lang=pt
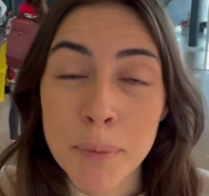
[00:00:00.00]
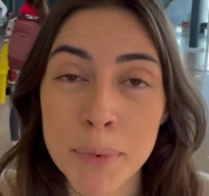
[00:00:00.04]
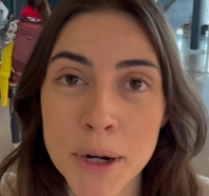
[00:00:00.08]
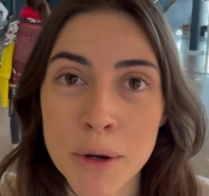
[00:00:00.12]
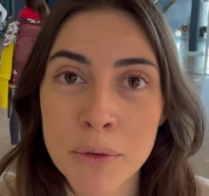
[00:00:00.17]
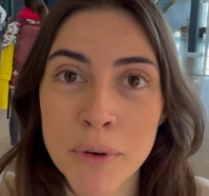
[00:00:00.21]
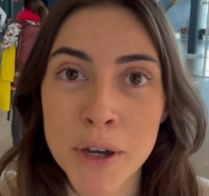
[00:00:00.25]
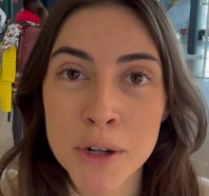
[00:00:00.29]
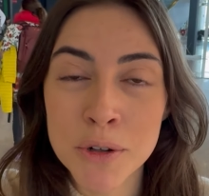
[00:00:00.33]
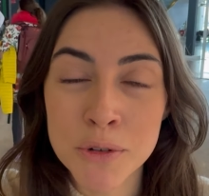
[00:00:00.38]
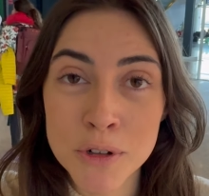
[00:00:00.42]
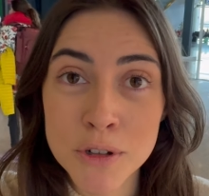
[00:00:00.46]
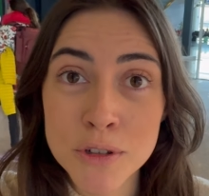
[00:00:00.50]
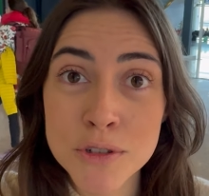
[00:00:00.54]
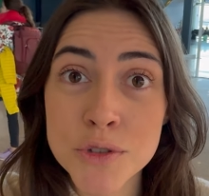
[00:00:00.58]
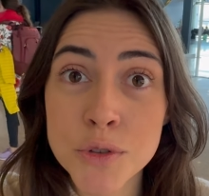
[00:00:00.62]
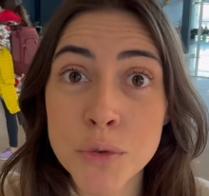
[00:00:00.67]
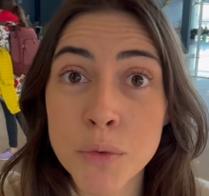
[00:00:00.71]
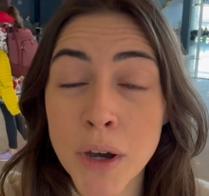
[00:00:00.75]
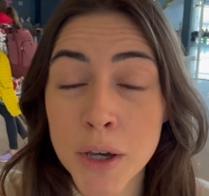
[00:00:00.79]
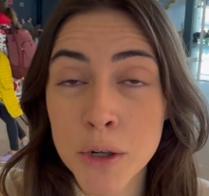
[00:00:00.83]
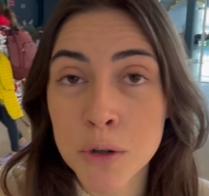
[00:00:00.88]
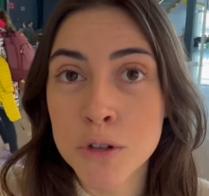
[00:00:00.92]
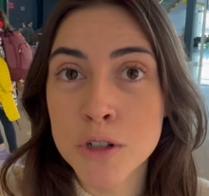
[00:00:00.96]
para Guarulhos,
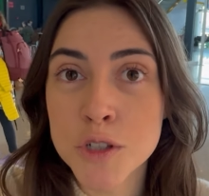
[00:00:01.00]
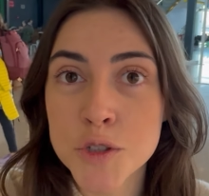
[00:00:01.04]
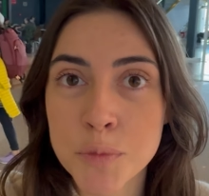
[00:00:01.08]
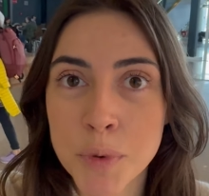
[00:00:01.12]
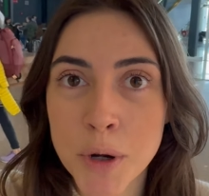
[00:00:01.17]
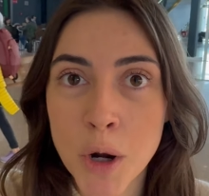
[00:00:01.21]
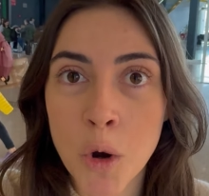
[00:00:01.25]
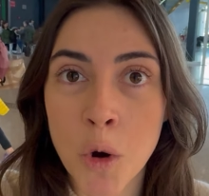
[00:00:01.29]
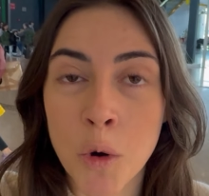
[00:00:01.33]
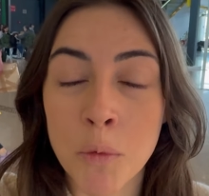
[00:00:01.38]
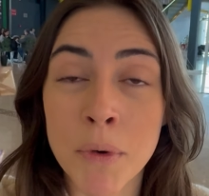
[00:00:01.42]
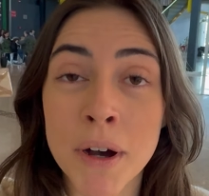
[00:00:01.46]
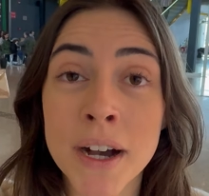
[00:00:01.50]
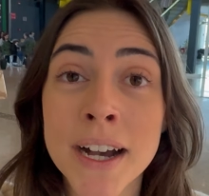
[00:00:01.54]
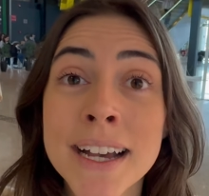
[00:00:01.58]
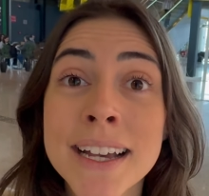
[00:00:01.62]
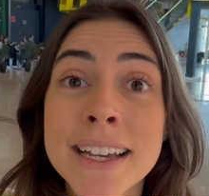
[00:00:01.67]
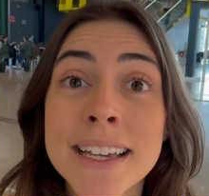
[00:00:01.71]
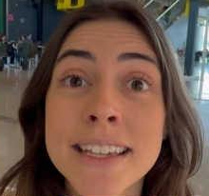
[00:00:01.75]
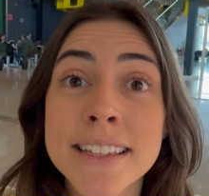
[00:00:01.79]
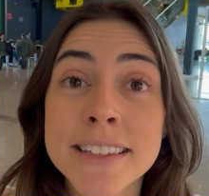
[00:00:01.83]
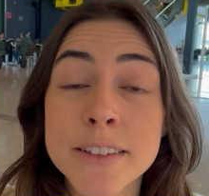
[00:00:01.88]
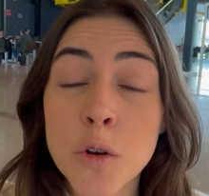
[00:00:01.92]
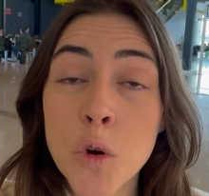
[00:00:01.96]
Guarulhos para Roma.
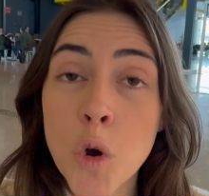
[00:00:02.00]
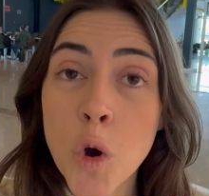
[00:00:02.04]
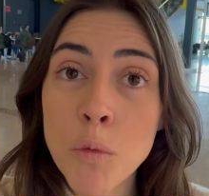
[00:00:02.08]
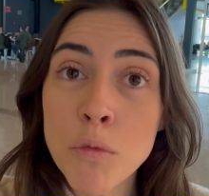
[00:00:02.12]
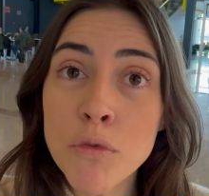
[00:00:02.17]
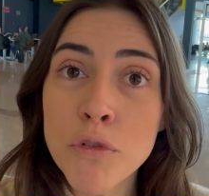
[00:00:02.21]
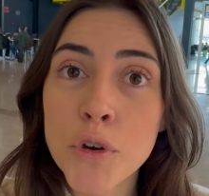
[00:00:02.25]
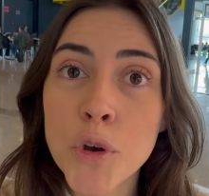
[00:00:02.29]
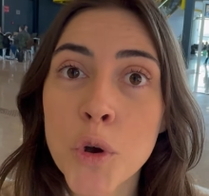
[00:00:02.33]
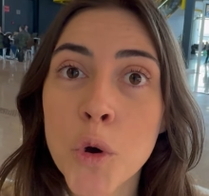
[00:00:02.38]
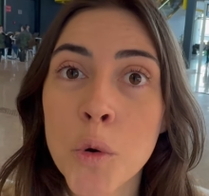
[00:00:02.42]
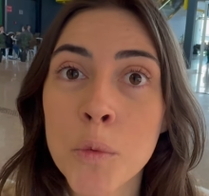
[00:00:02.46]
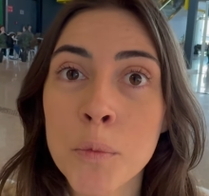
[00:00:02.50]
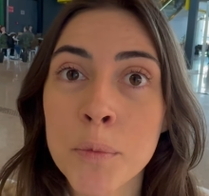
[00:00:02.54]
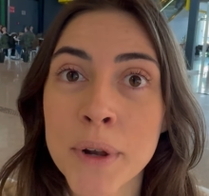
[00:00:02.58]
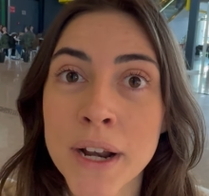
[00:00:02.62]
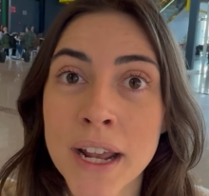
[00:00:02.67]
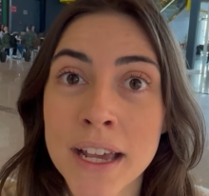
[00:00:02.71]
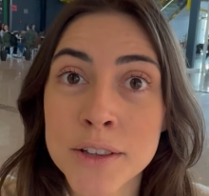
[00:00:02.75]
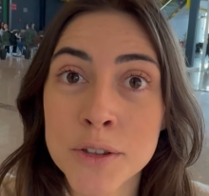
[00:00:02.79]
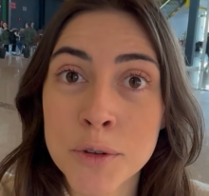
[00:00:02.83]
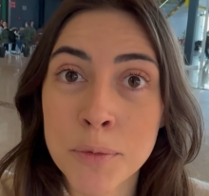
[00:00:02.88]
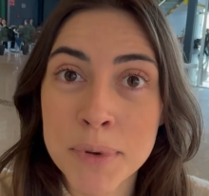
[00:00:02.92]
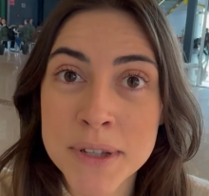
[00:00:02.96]
Então como foi
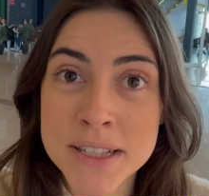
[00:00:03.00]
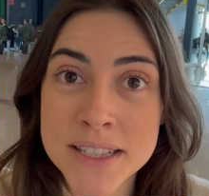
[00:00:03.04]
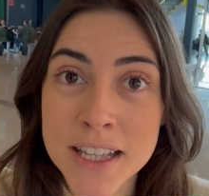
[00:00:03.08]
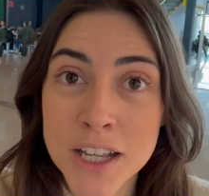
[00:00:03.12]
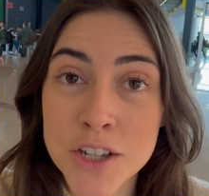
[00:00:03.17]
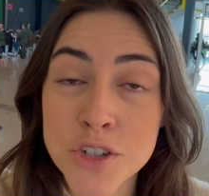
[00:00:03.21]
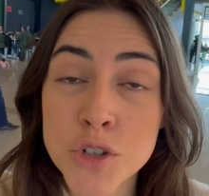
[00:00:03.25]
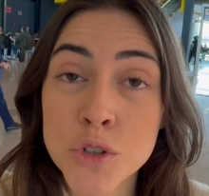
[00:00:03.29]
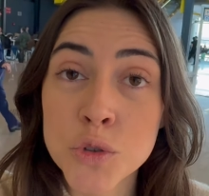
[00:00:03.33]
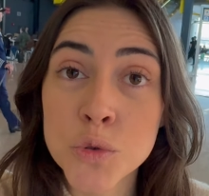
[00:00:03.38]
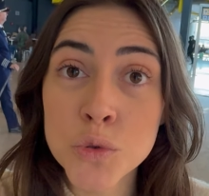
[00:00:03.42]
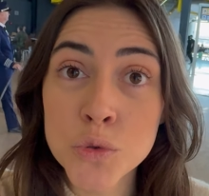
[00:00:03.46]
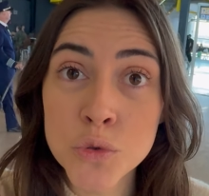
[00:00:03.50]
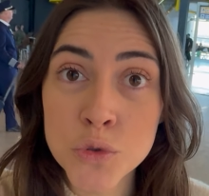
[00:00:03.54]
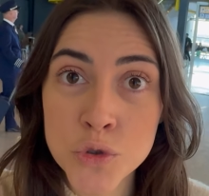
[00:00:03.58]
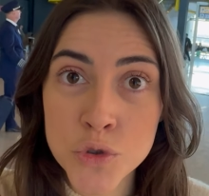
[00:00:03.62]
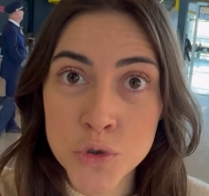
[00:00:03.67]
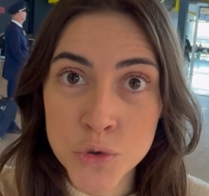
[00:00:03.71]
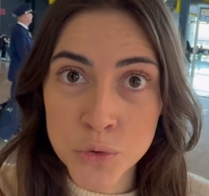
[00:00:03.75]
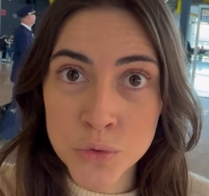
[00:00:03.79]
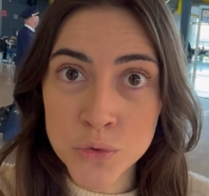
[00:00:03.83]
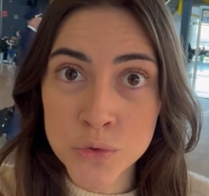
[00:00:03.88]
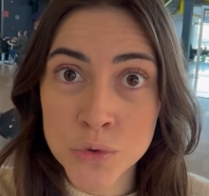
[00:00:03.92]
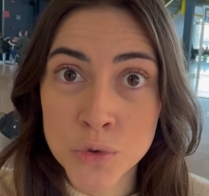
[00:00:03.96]
comprado a passagem tudo
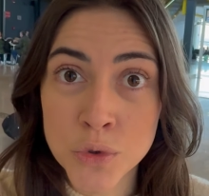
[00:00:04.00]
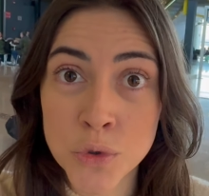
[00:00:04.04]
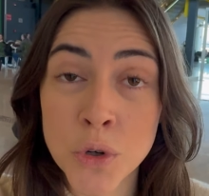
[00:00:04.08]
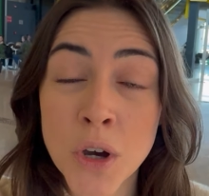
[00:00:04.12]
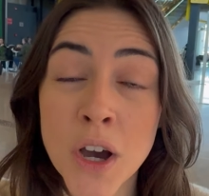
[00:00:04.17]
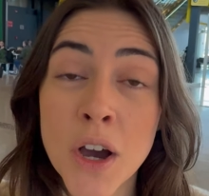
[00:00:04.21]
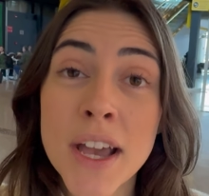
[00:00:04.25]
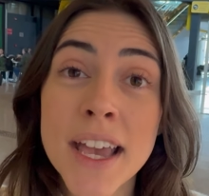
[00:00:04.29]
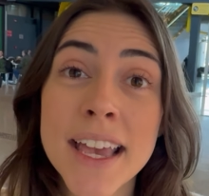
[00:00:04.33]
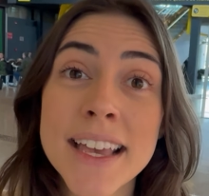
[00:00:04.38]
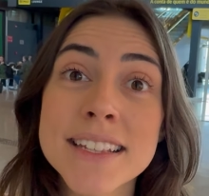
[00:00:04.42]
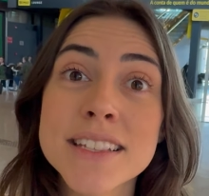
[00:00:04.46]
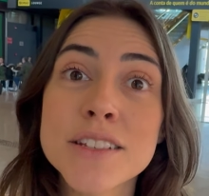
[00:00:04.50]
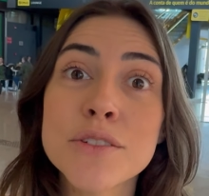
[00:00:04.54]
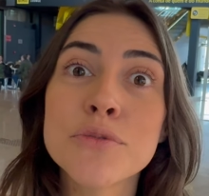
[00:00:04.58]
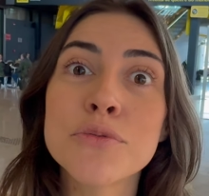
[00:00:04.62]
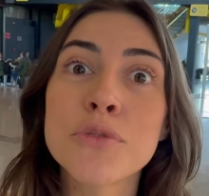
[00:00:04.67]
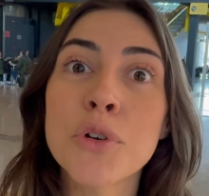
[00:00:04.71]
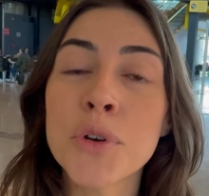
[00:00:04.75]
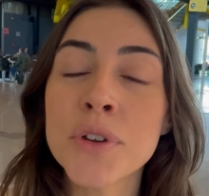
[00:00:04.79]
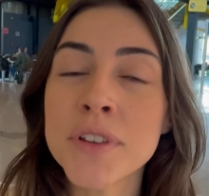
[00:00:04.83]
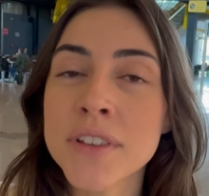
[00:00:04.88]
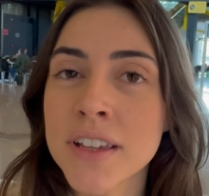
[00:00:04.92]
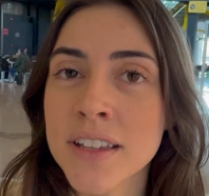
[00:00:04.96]
junto, esse
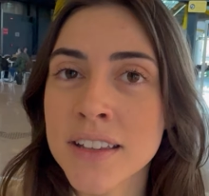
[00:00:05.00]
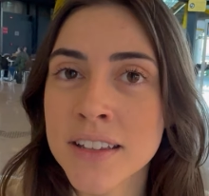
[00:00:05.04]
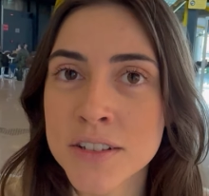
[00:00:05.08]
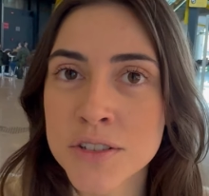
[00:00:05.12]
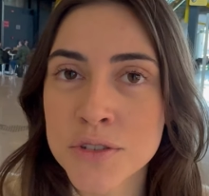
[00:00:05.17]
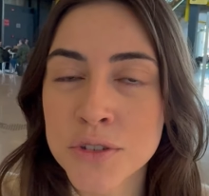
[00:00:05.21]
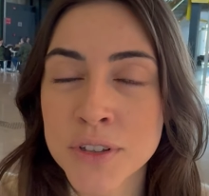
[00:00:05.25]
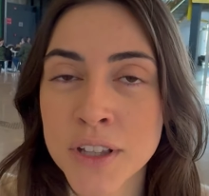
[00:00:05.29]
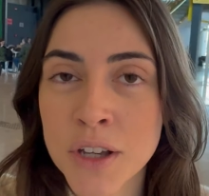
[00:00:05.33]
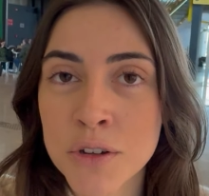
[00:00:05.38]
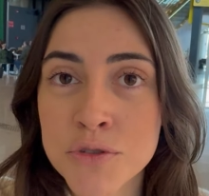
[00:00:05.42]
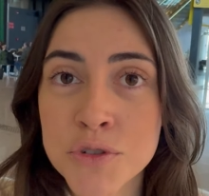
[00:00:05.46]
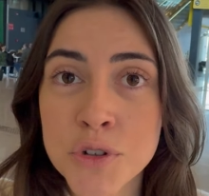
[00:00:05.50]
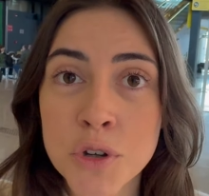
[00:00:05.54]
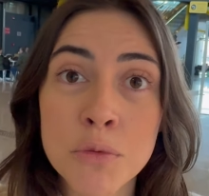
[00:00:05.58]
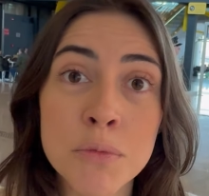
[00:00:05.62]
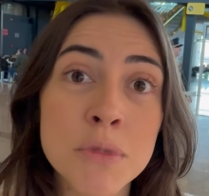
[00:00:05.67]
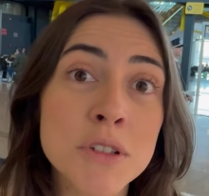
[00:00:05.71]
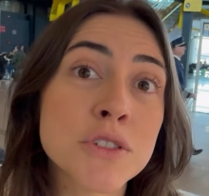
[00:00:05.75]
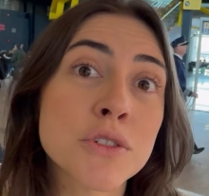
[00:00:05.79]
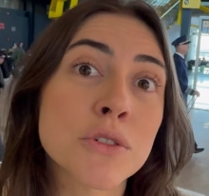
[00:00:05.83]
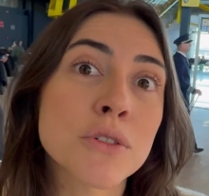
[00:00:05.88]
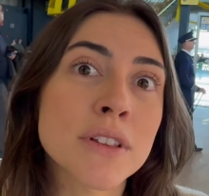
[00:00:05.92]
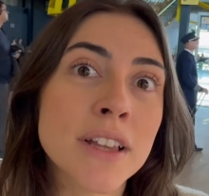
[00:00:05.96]
voo internacional já
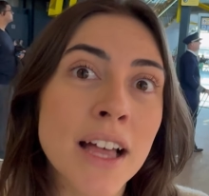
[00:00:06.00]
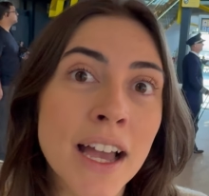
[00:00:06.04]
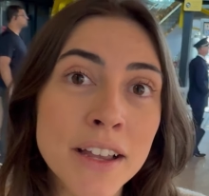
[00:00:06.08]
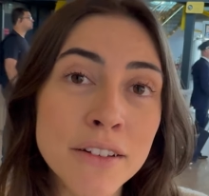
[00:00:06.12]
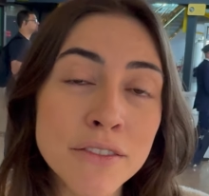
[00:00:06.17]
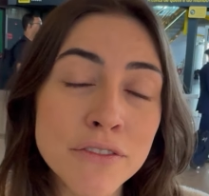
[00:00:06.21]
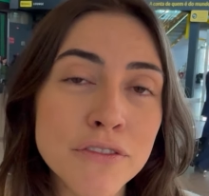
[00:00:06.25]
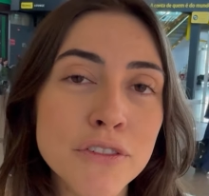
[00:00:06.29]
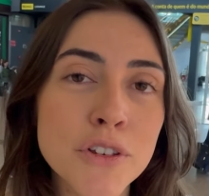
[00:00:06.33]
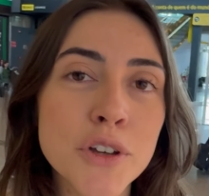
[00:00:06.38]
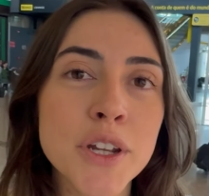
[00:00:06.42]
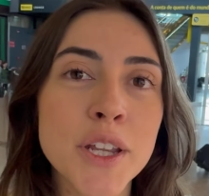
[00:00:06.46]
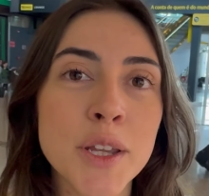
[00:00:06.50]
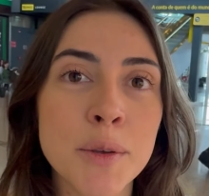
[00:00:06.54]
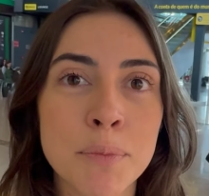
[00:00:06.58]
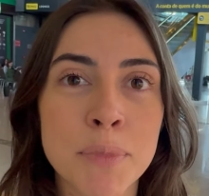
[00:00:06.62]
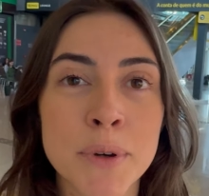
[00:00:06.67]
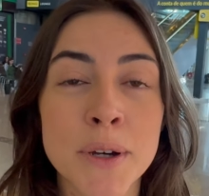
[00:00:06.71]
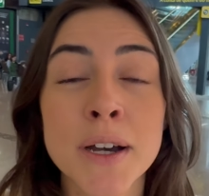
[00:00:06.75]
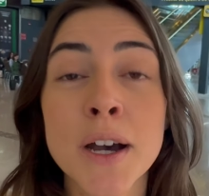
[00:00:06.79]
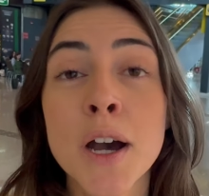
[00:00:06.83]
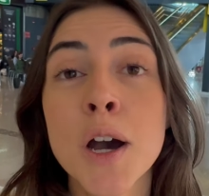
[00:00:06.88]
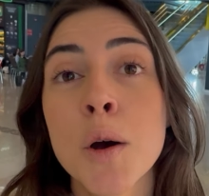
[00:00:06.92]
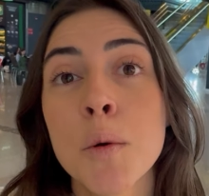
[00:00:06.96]
começou lá em
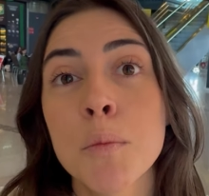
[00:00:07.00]
Floripa.